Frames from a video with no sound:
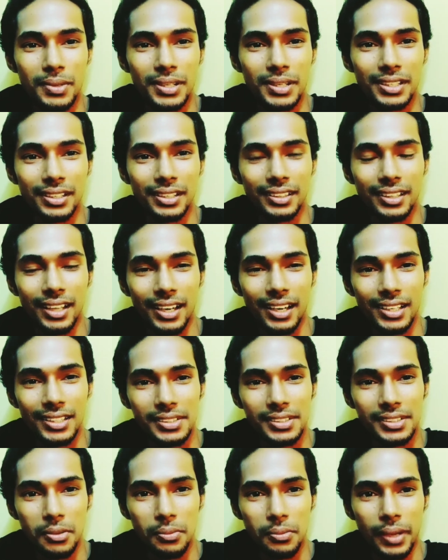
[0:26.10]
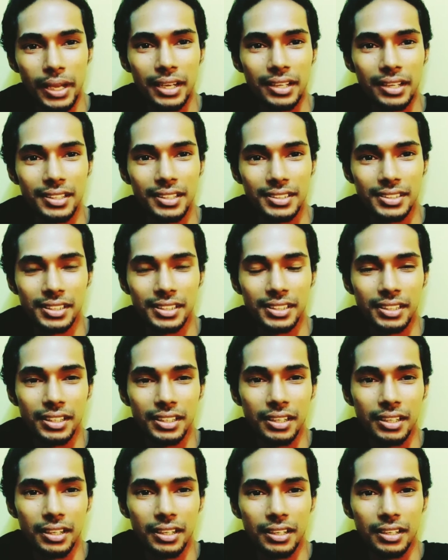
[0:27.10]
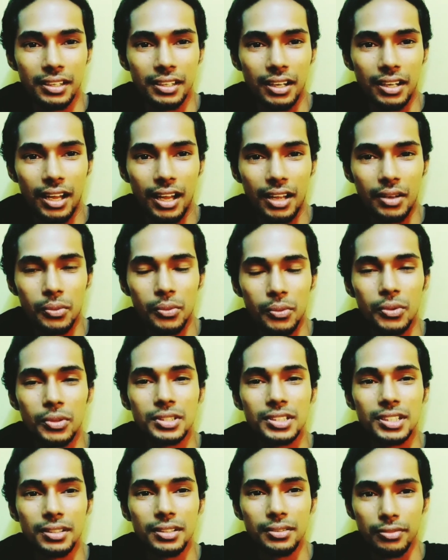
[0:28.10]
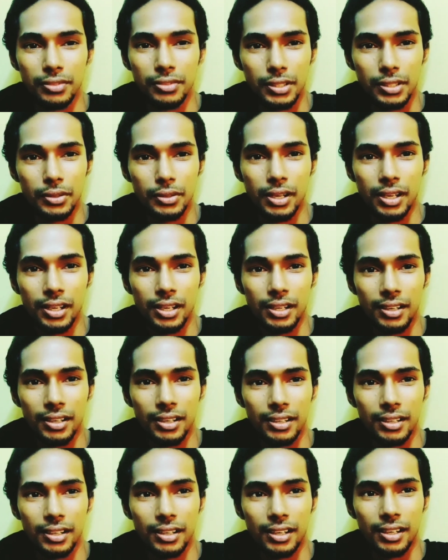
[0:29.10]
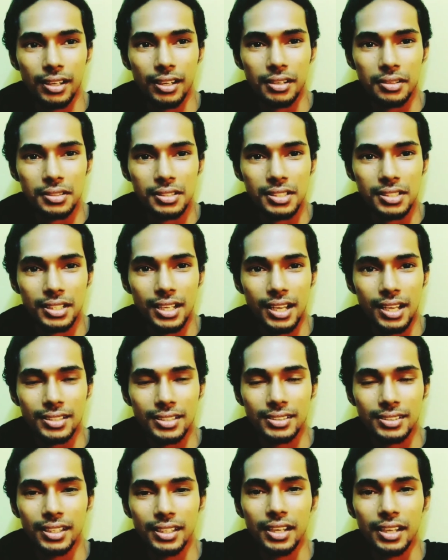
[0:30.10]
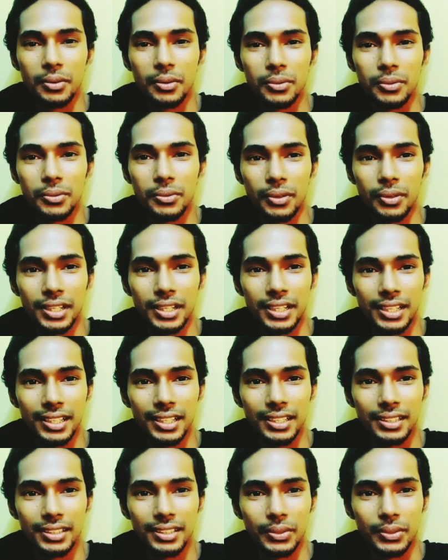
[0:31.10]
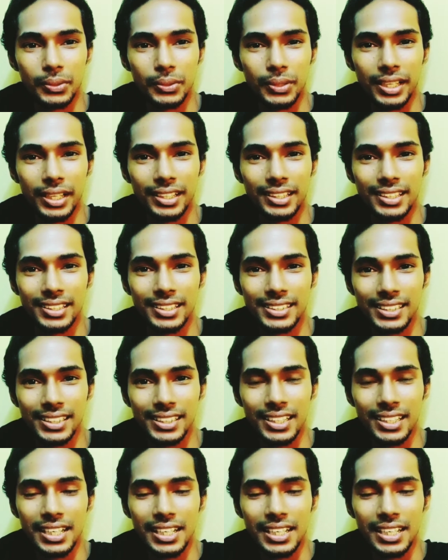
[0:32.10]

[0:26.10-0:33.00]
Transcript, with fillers: আবার থানায় যেয়েও মায়ের খেতেছে আর ওর যে ভিডিওটা সেটা আছে এখন অলরেডি তো দেখতেছি